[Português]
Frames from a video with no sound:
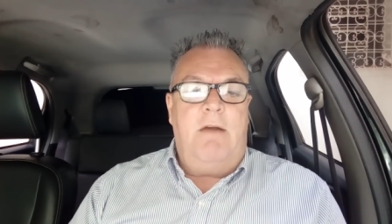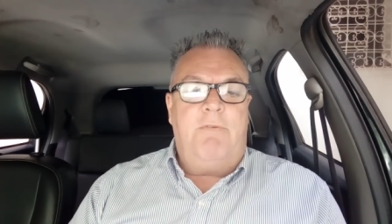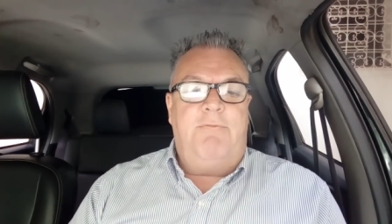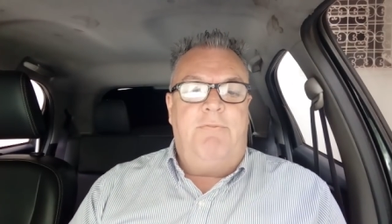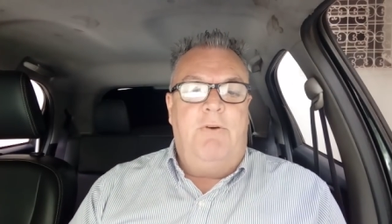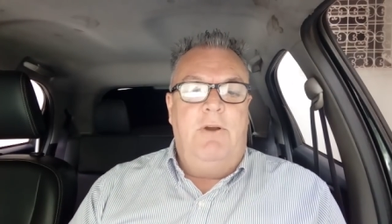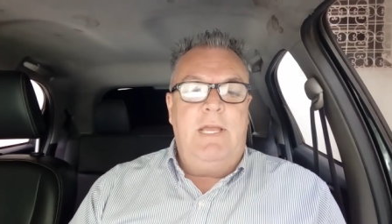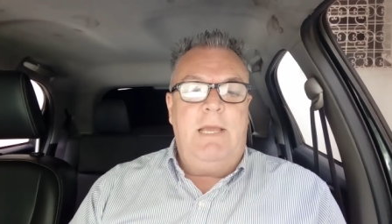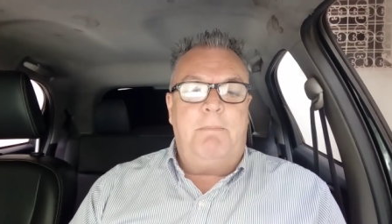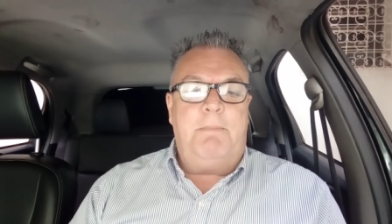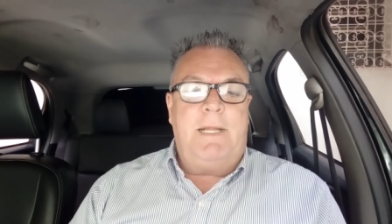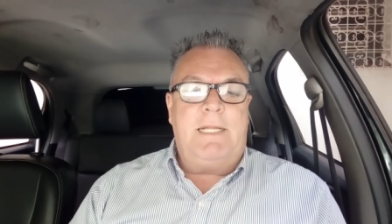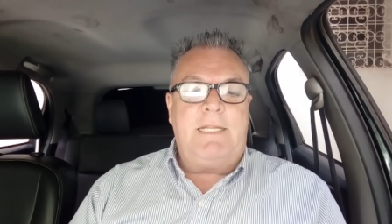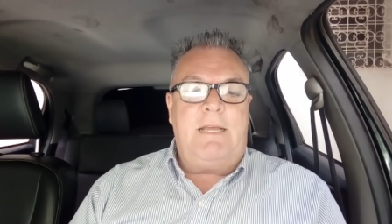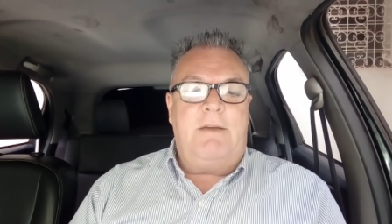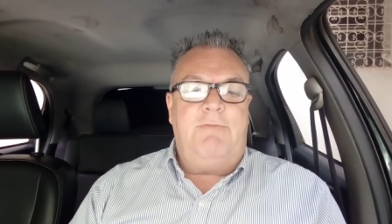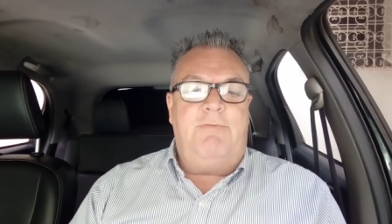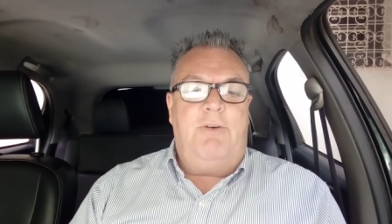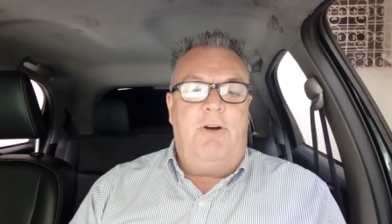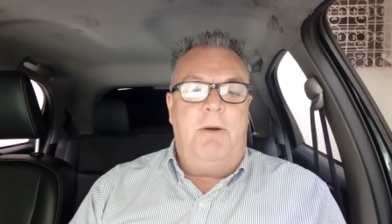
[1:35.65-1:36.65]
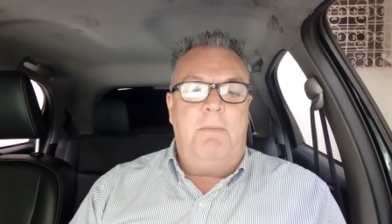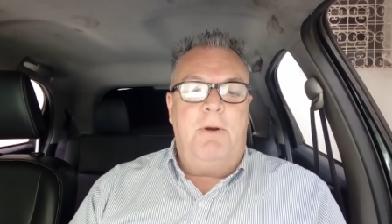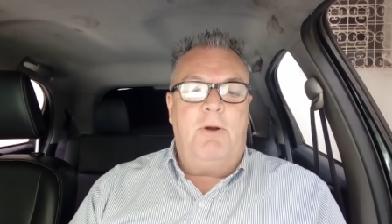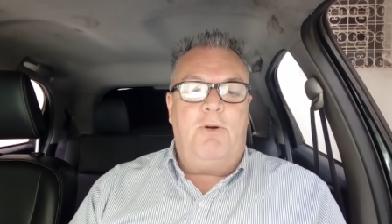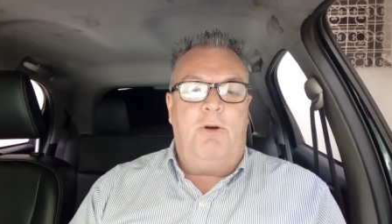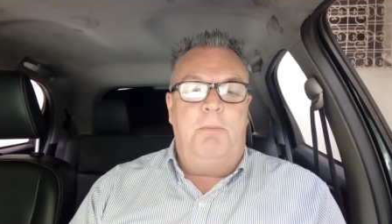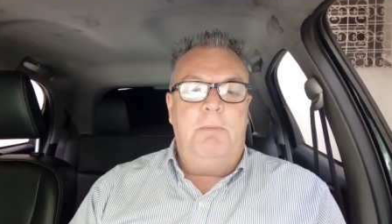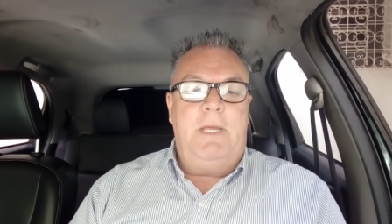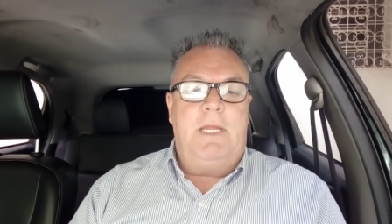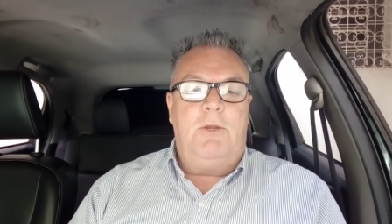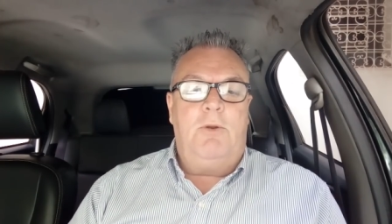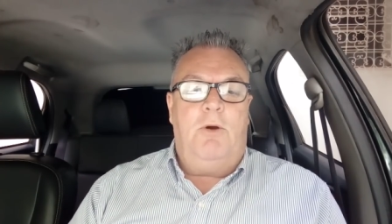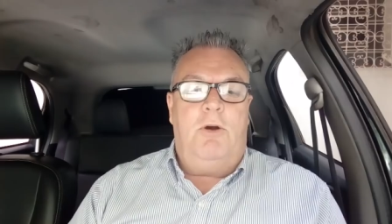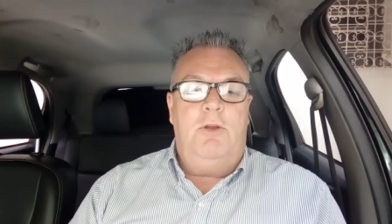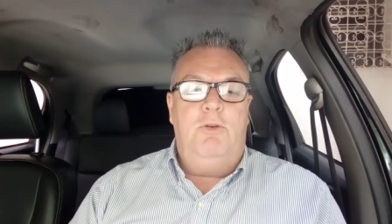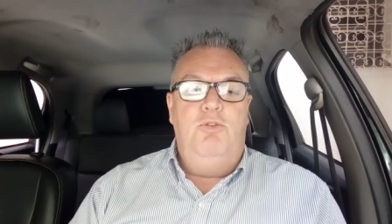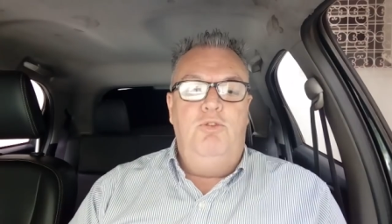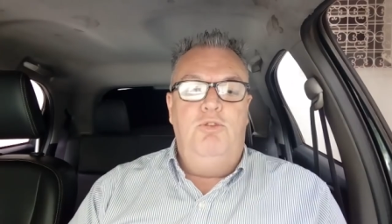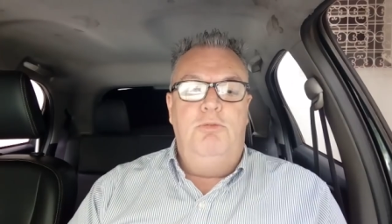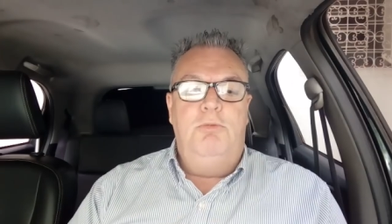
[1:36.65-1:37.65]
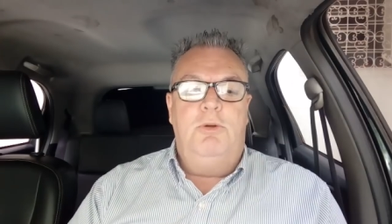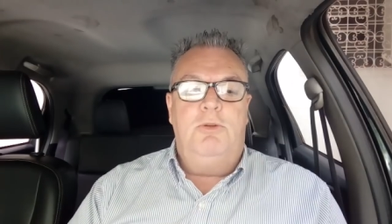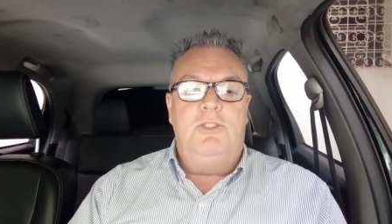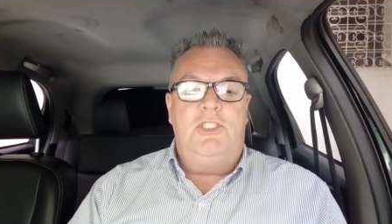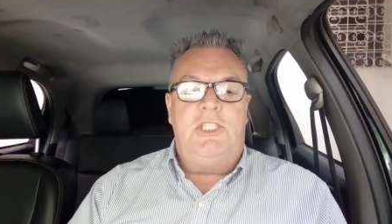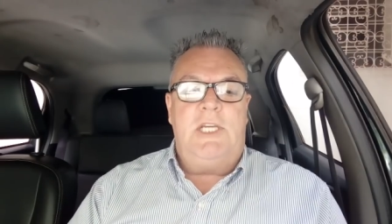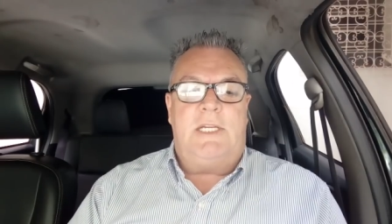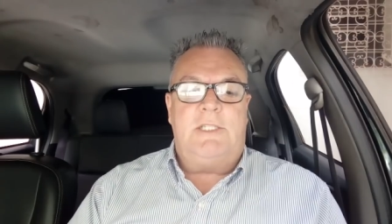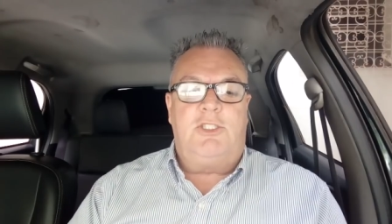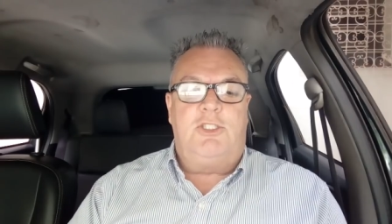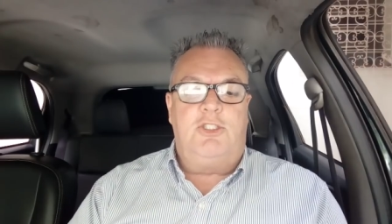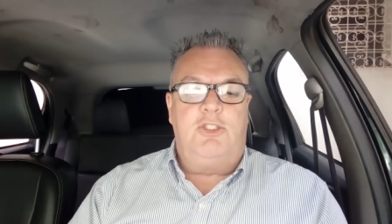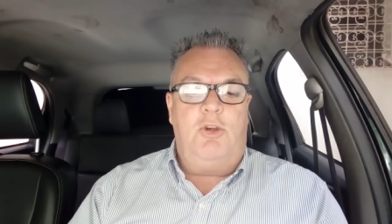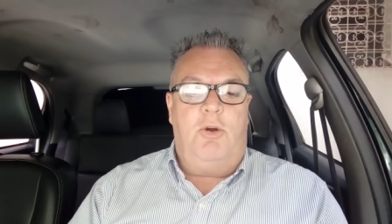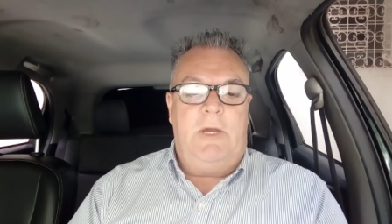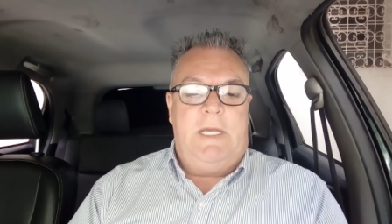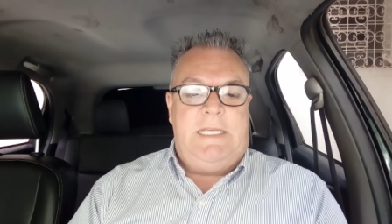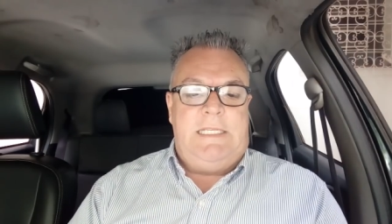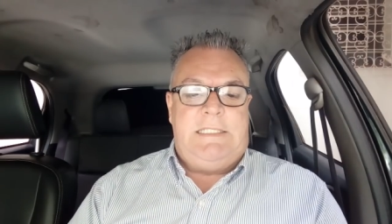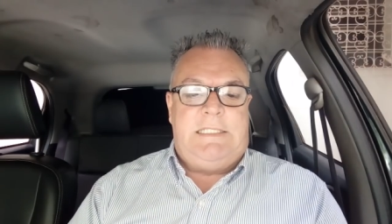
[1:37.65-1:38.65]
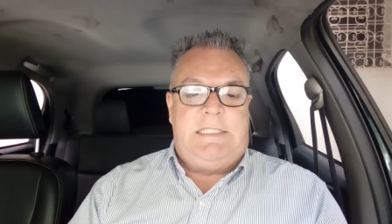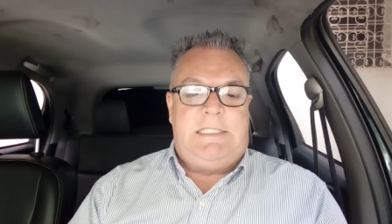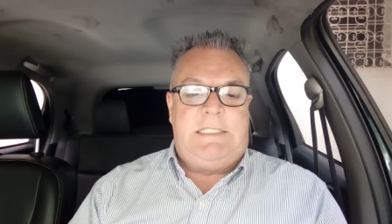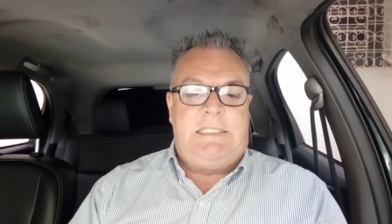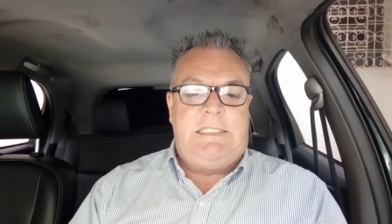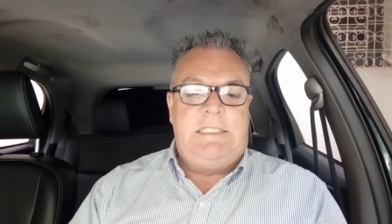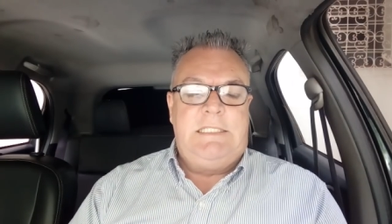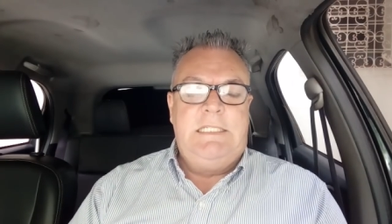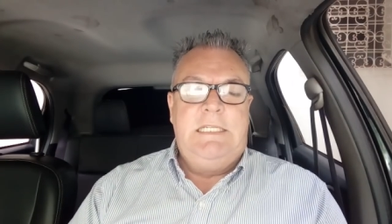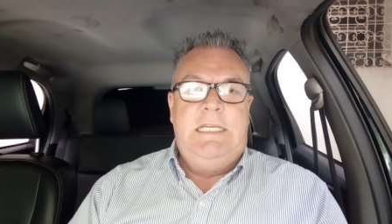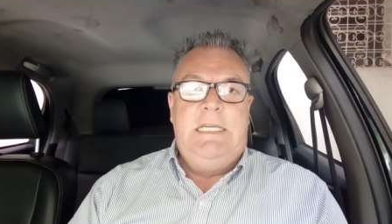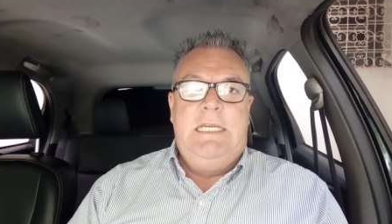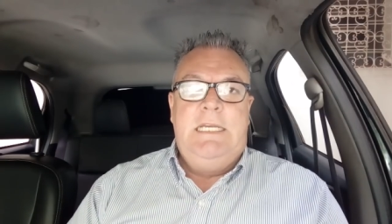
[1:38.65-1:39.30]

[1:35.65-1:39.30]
foi a plataforma com menor número de ações.